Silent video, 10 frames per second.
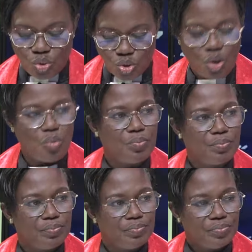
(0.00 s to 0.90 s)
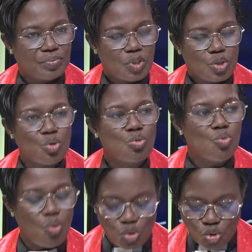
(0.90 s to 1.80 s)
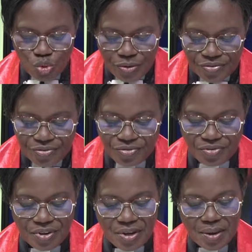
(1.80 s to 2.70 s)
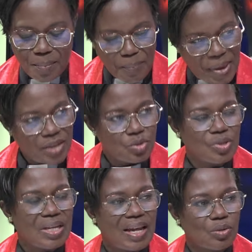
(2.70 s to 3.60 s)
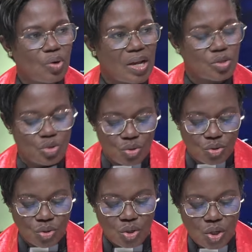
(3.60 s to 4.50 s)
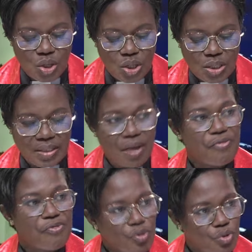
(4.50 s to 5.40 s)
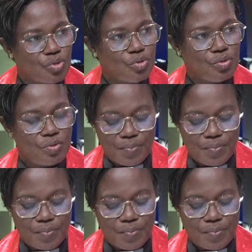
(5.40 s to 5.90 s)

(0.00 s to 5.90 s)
aux hommes, surtout aux Juifs perdus dans l'adoration des faux dieux,